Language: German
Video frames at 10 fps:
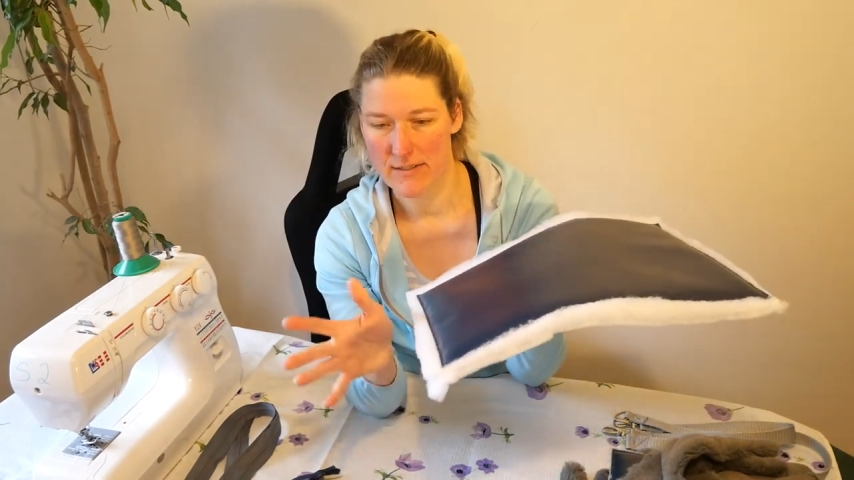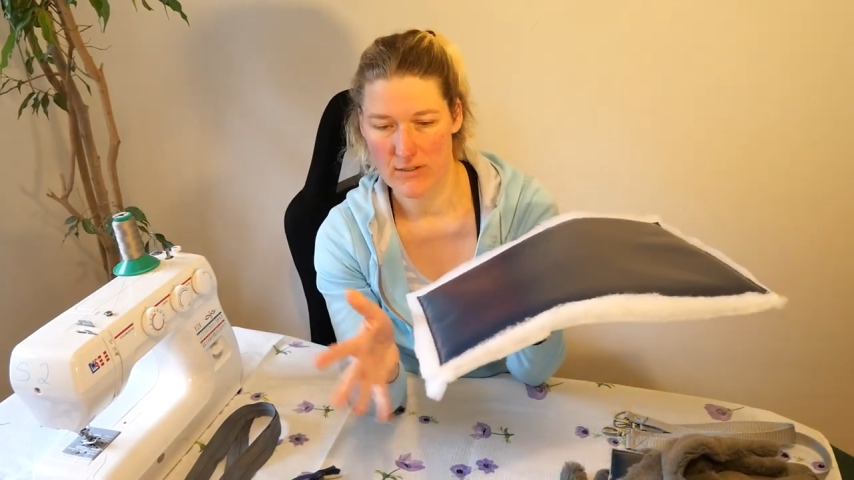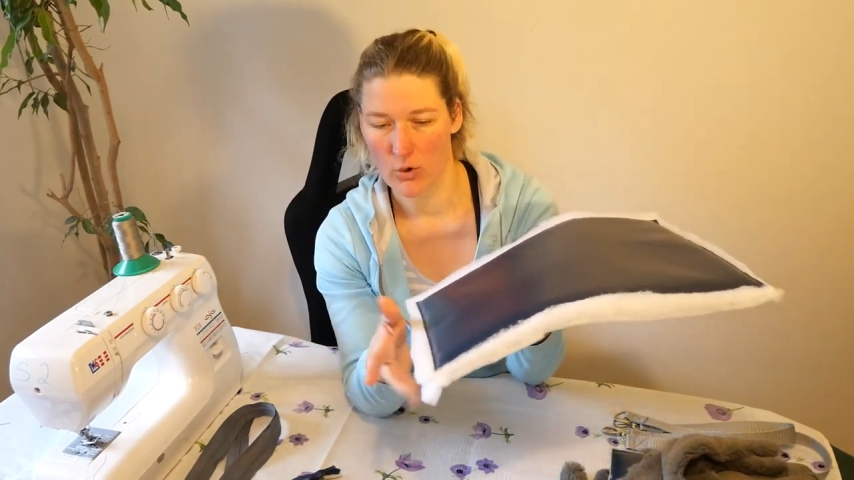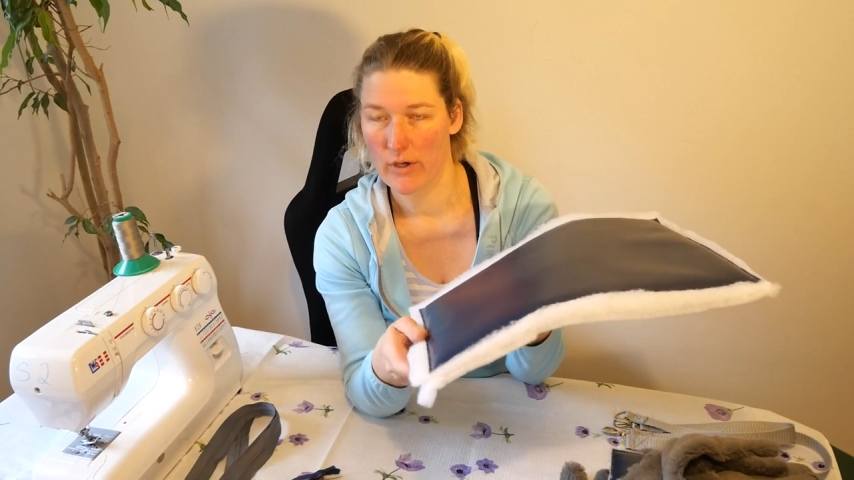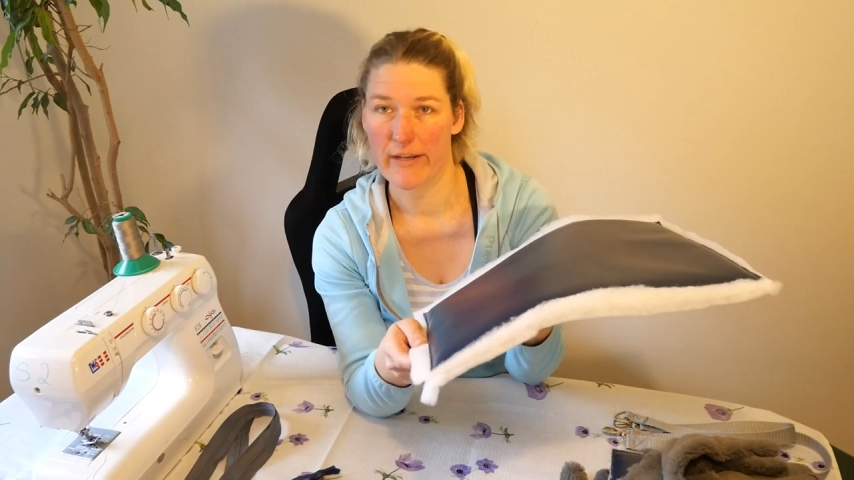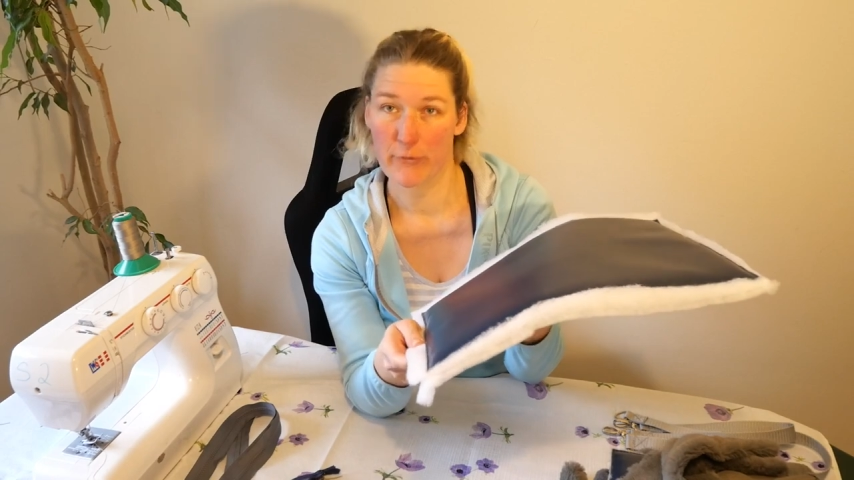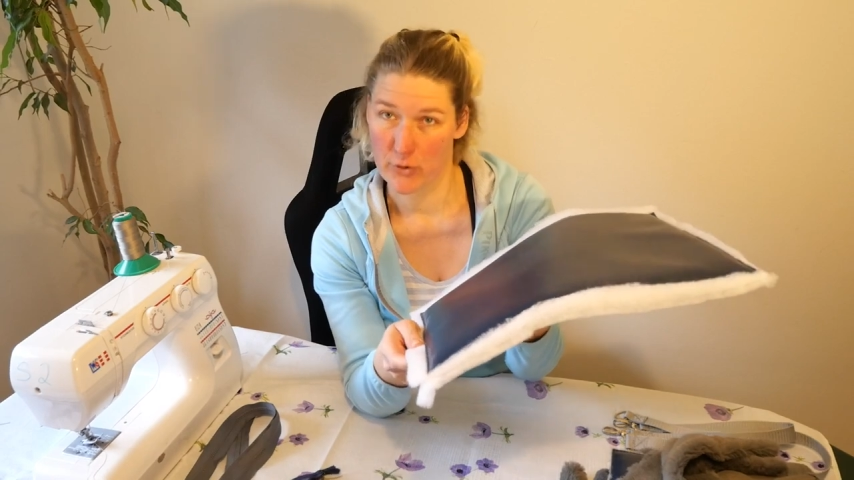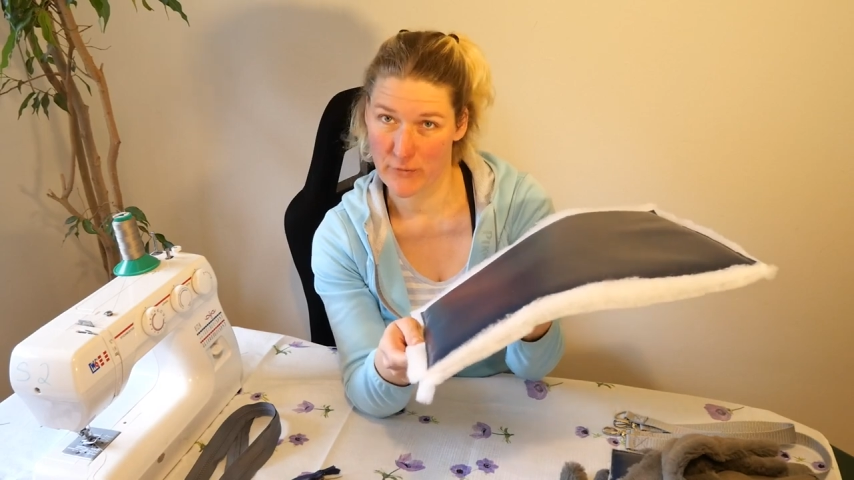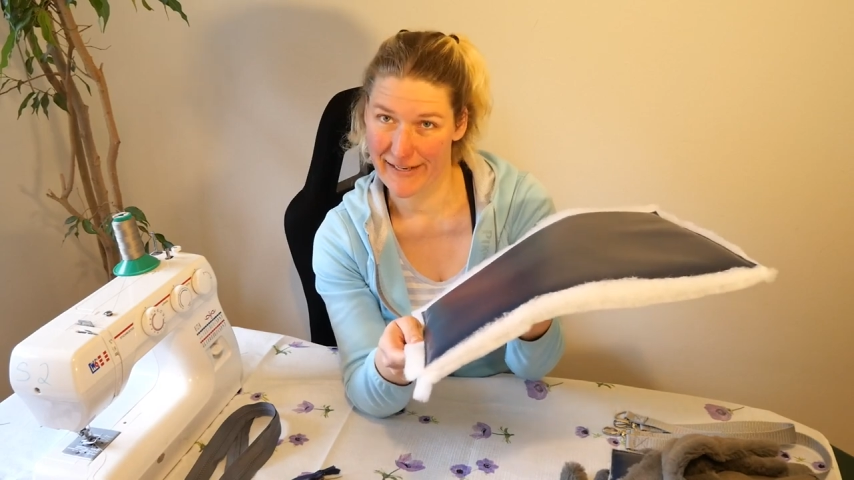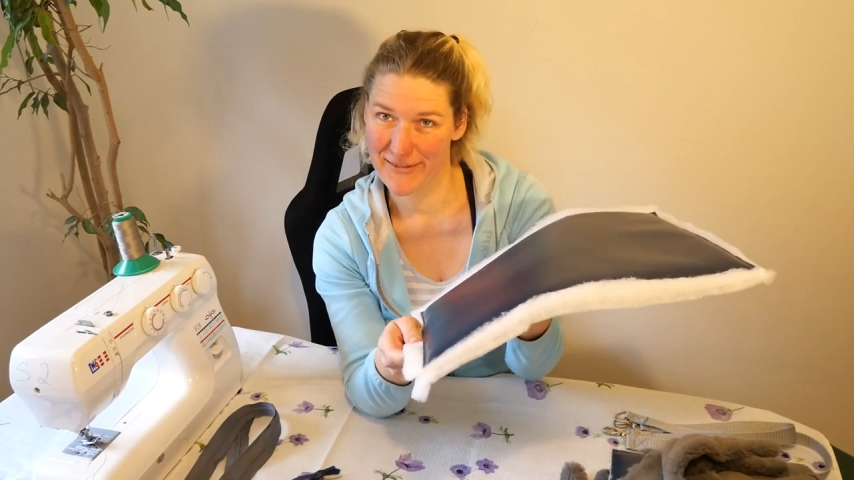ist auch keine
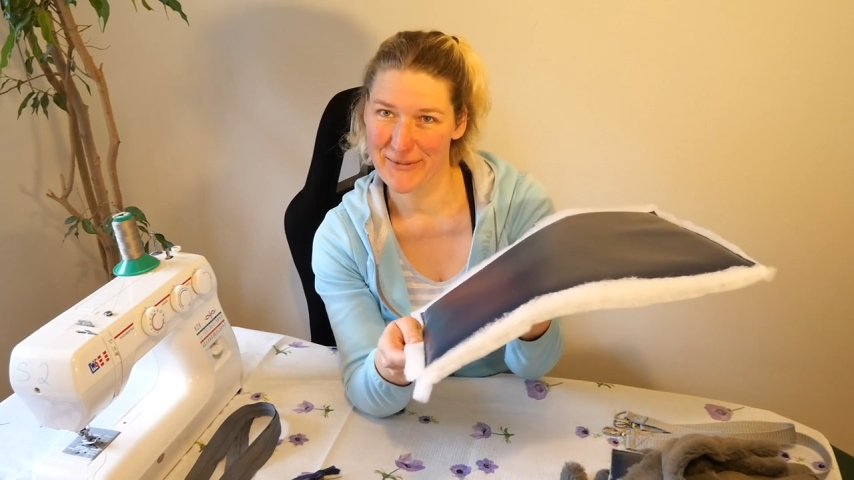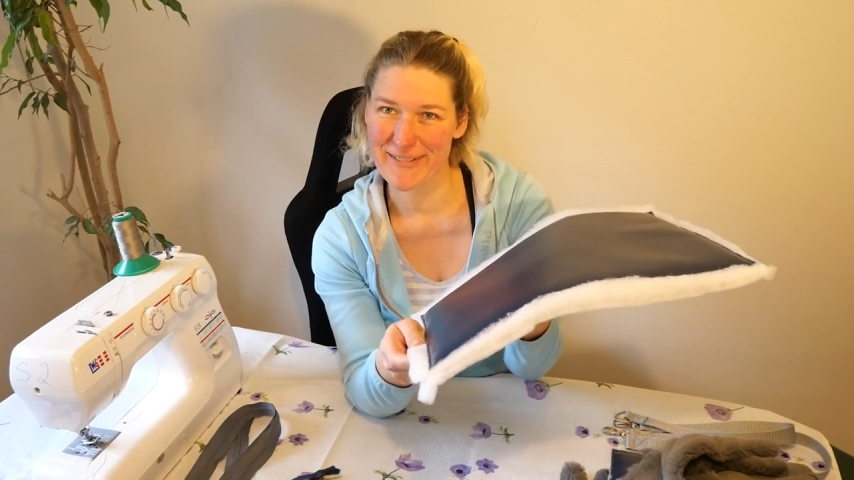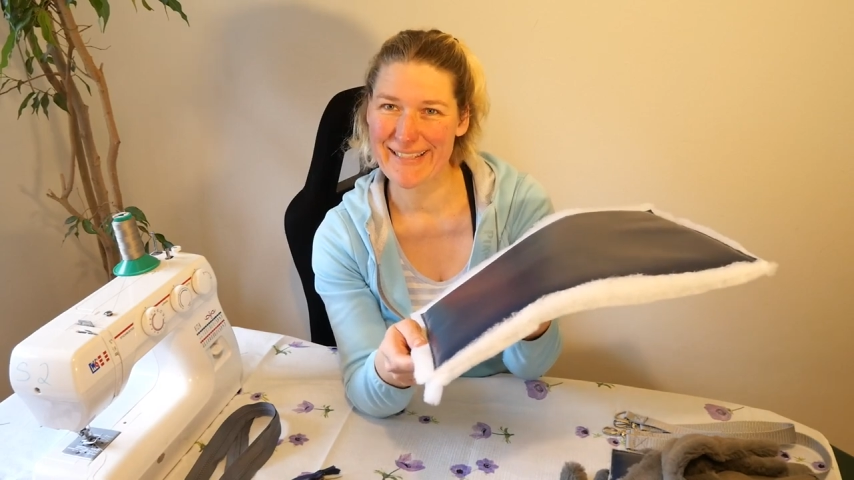Verschwendung,